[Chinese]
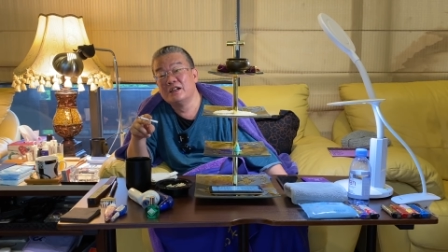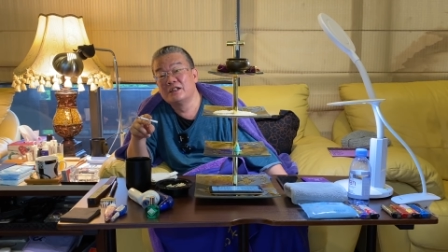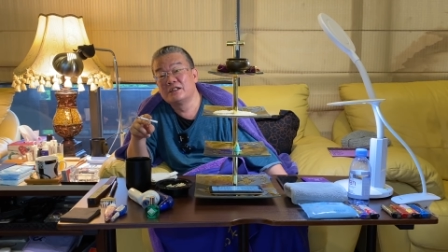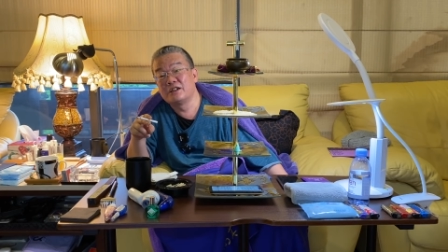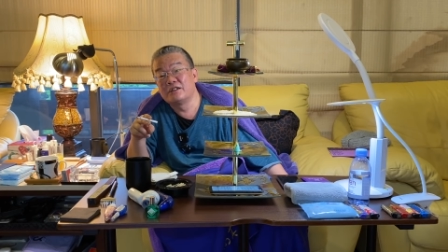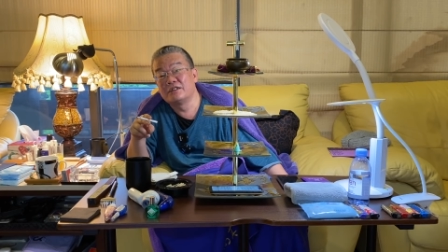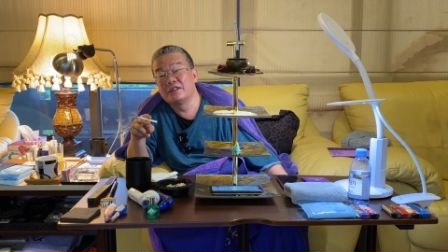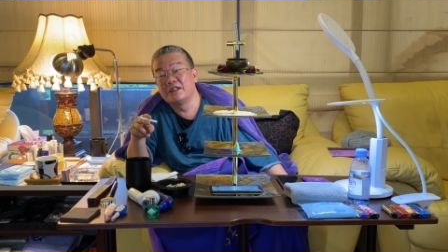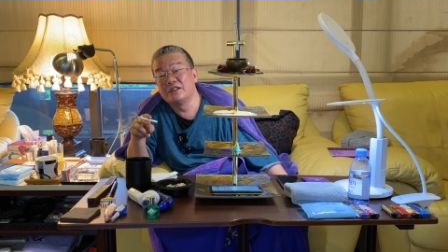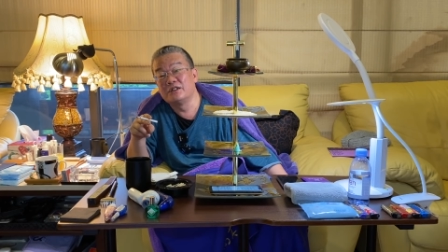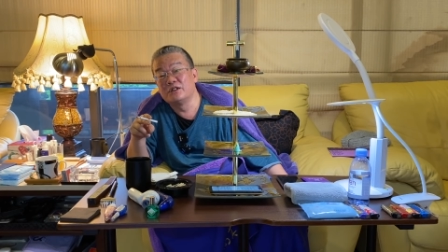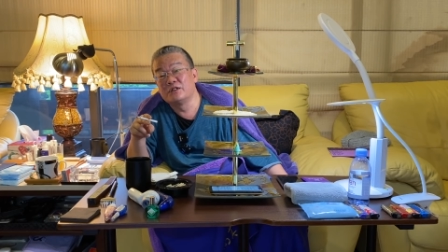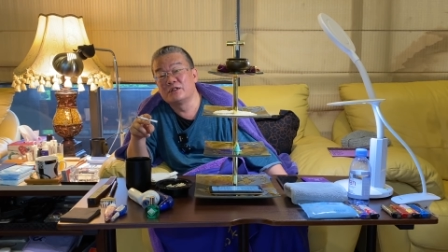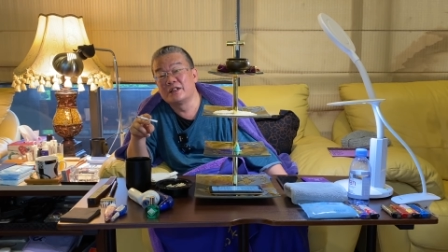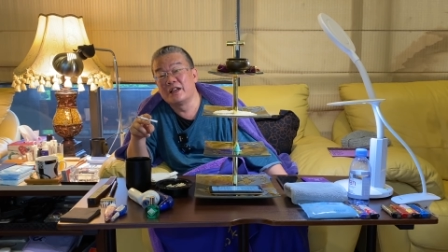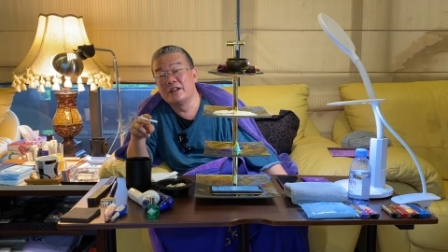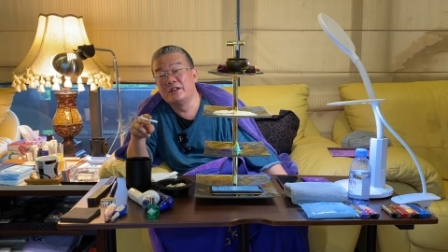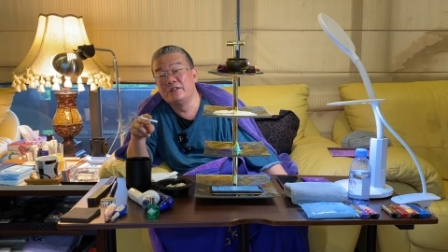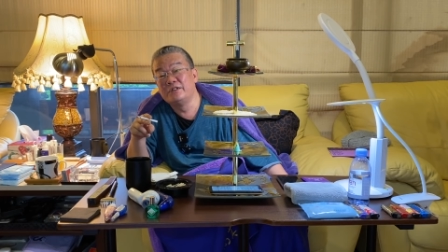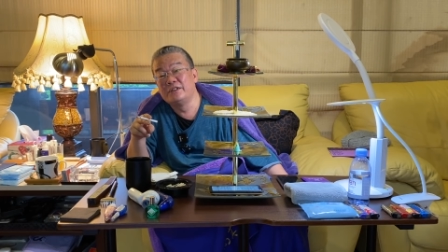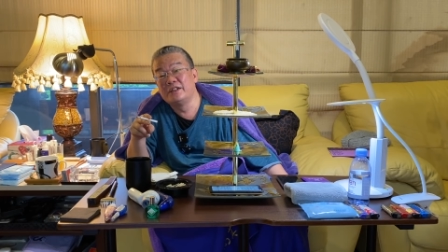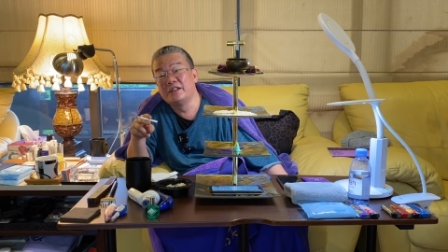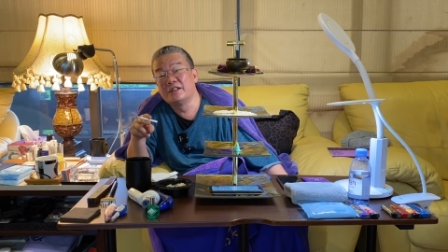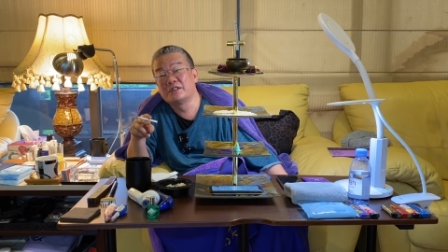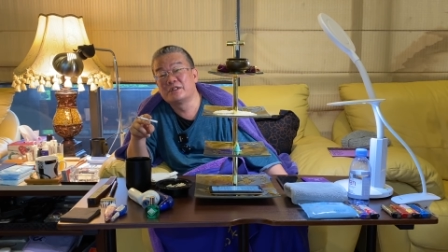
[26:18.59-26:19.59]
早上有
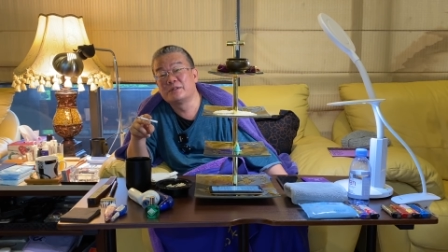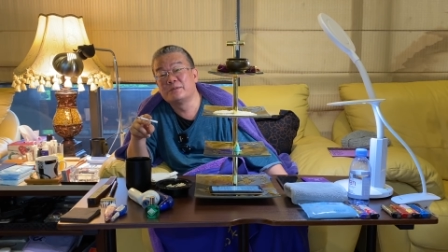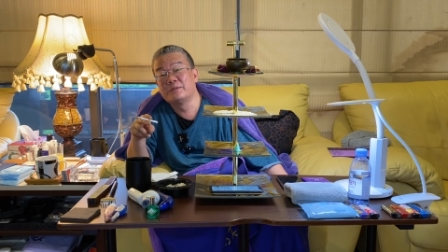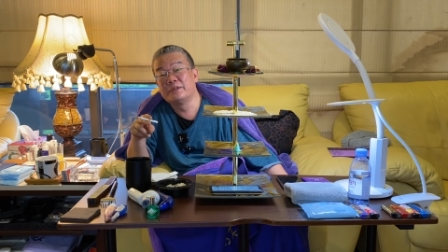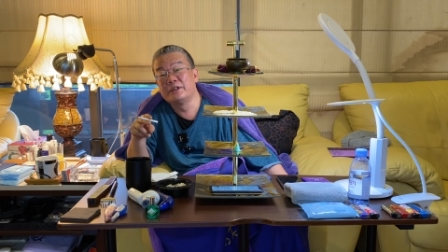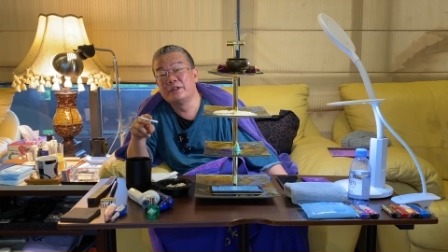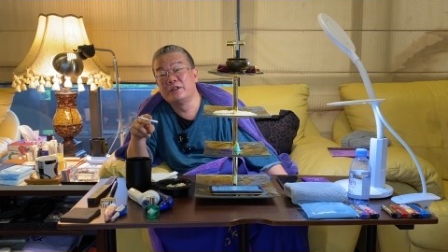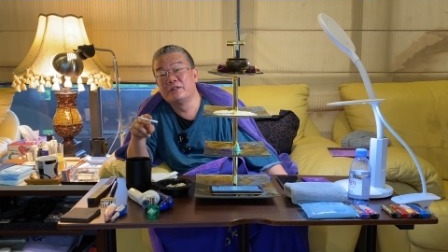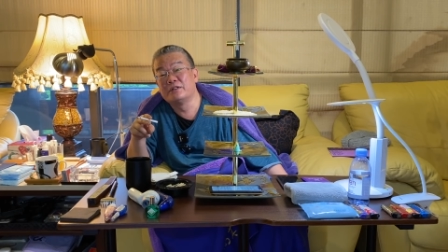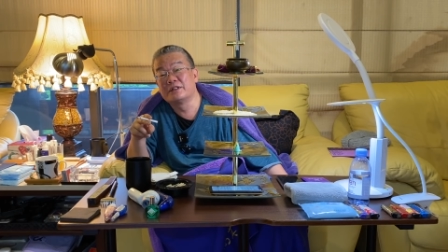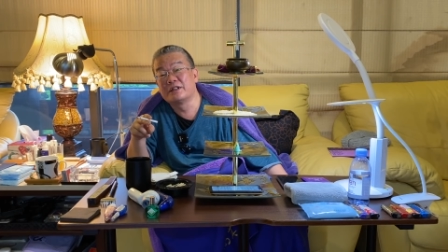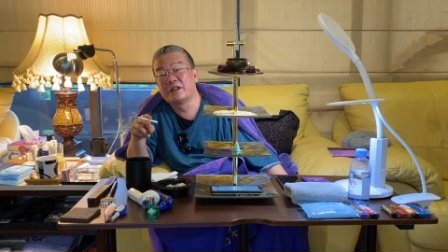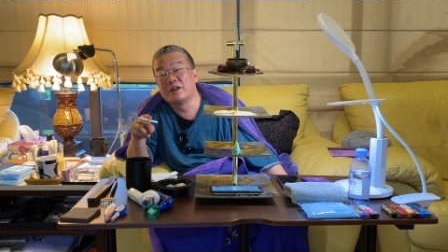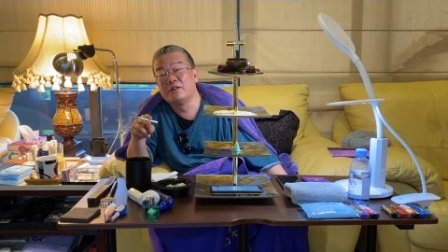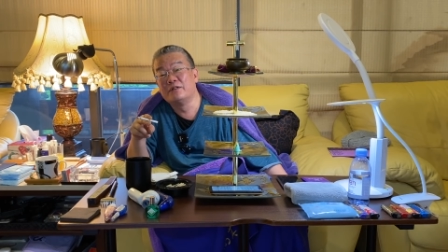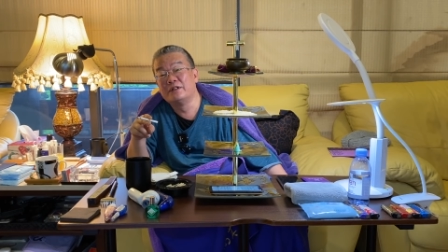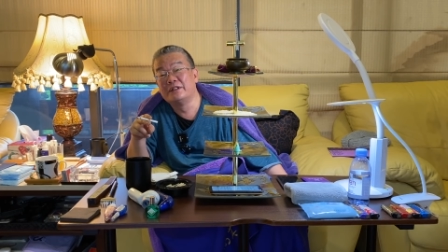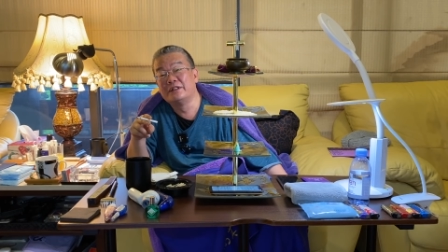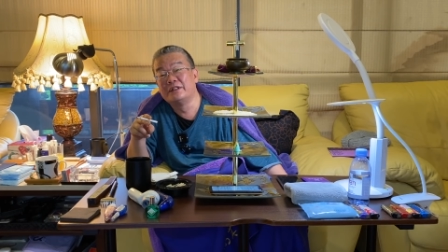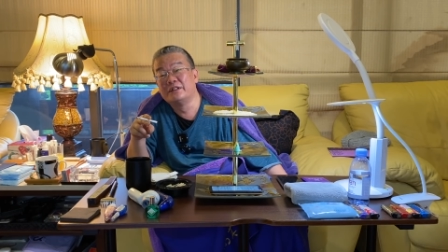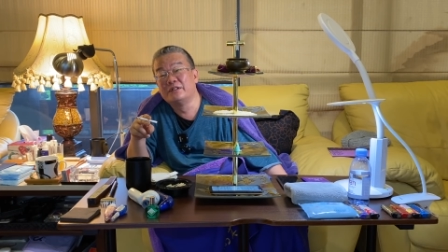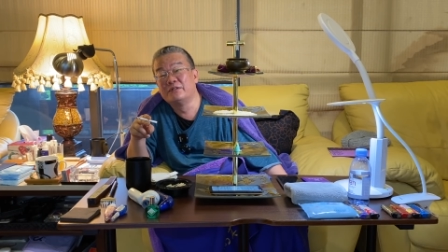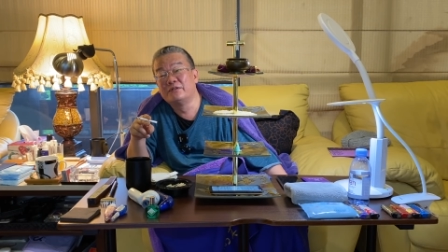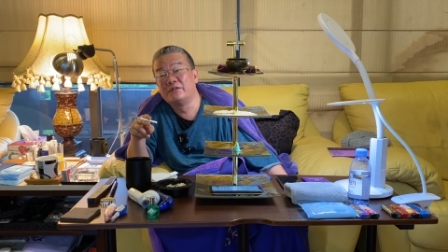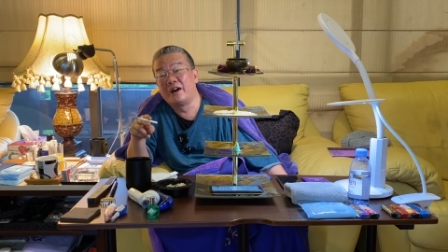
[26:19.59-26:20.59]
参与的，是不是也有这个问
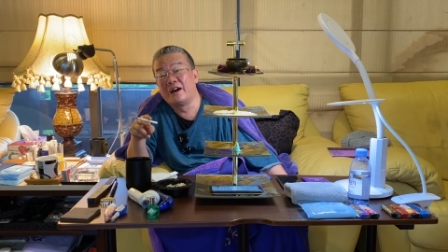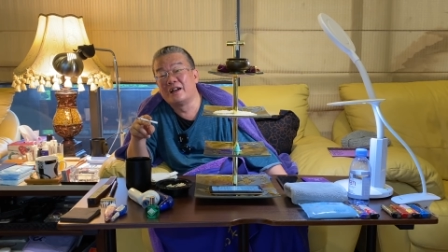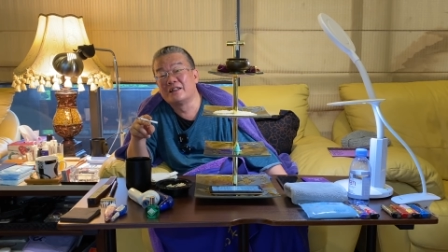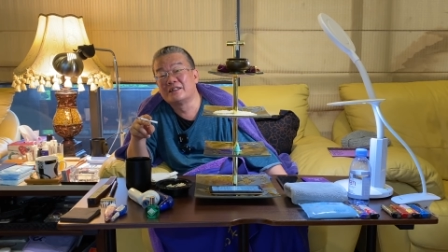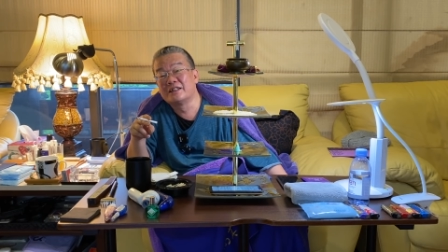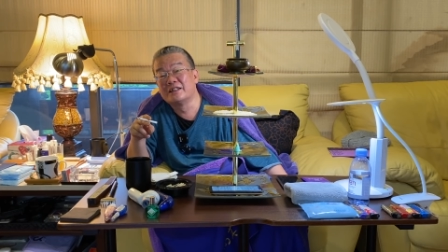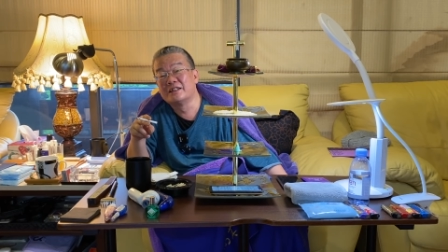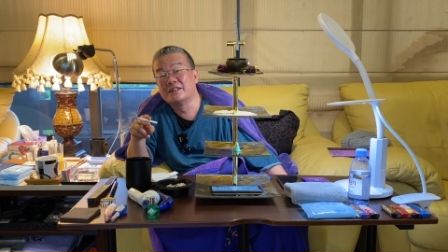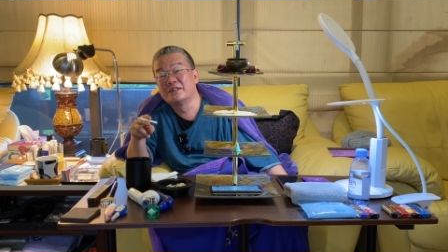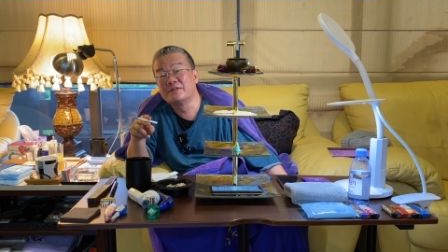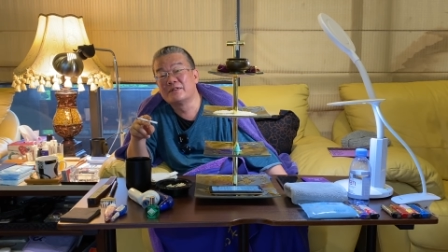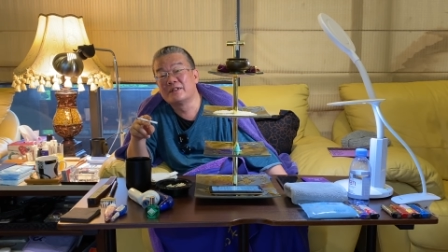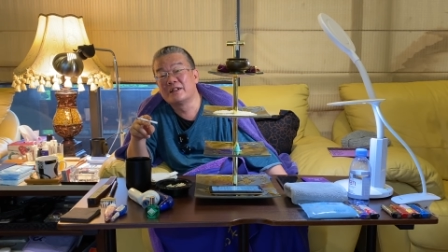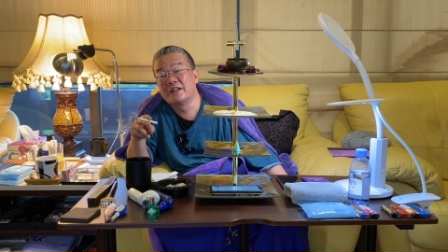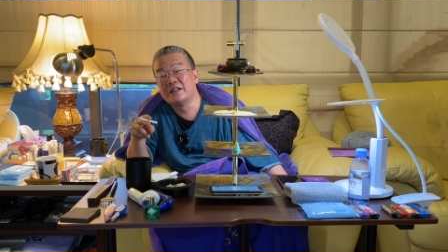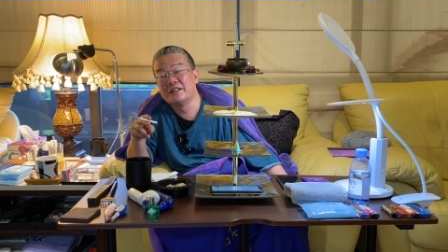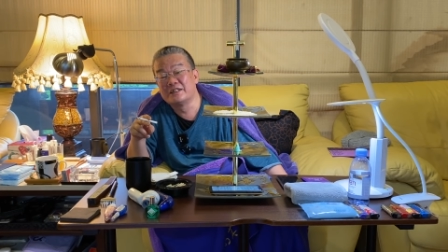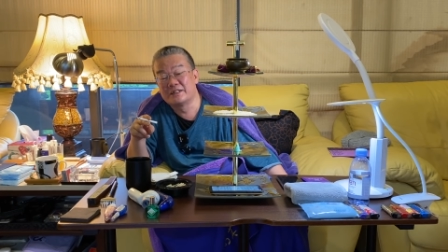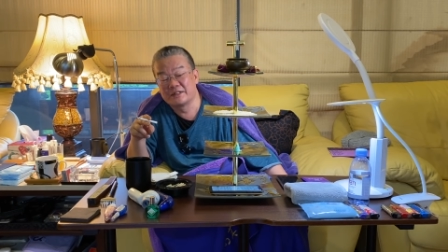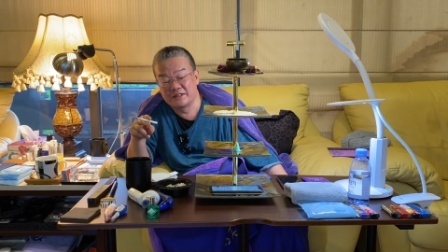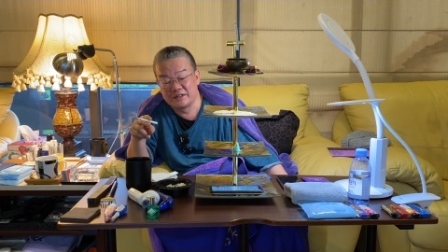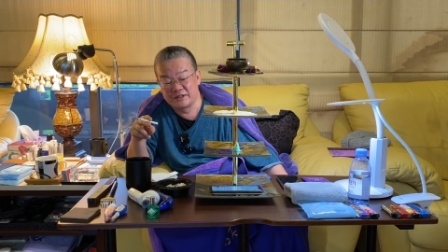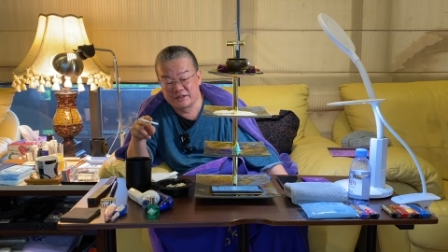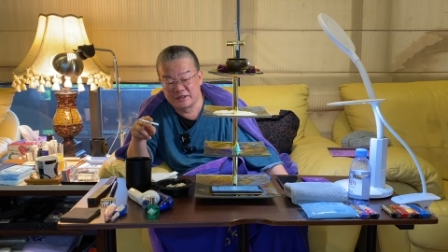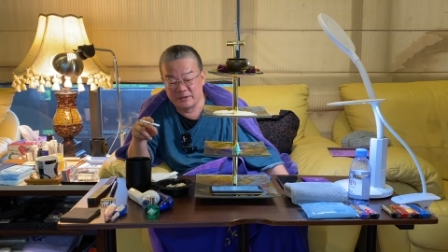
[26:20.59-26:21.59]
题？法层是不是可以
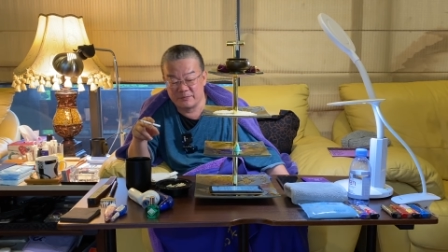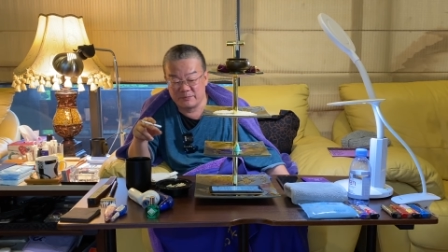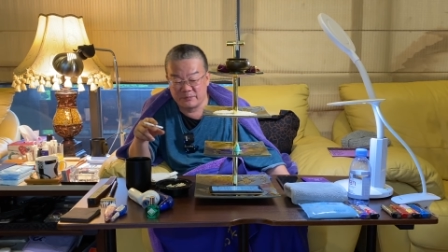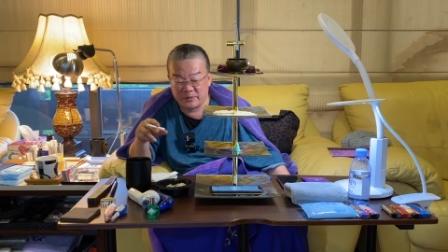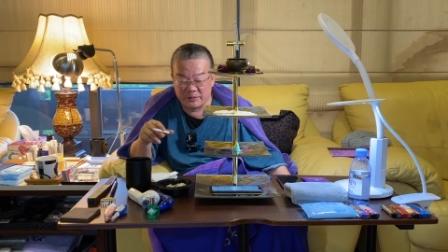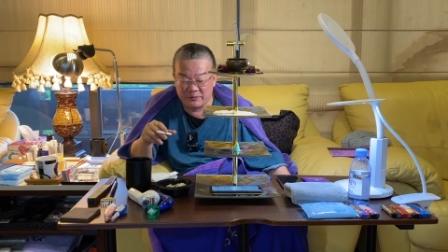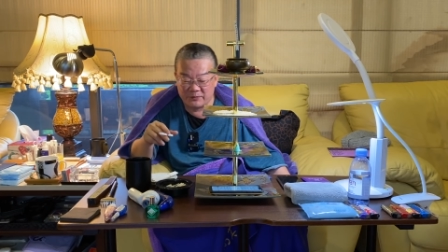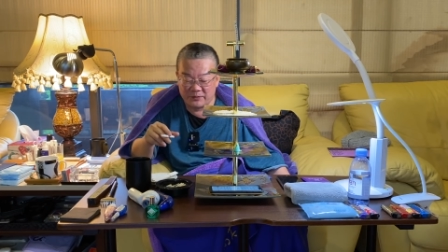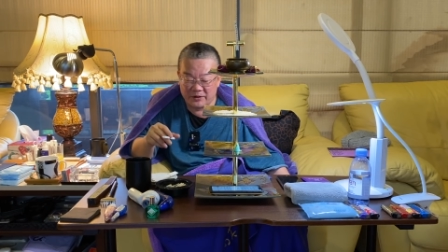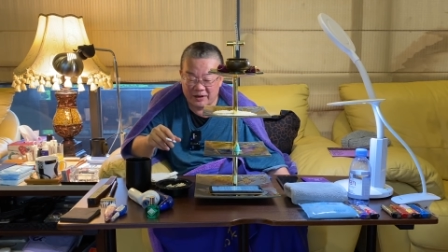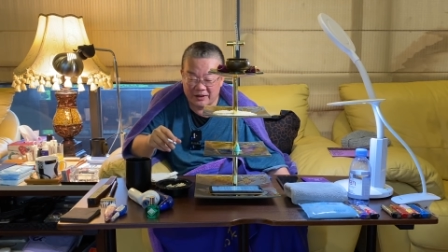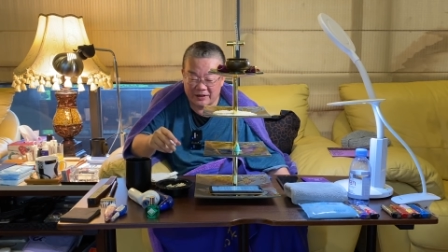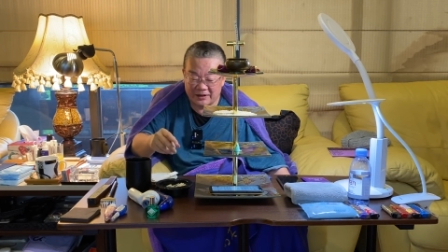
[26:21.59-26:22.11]
四层平放？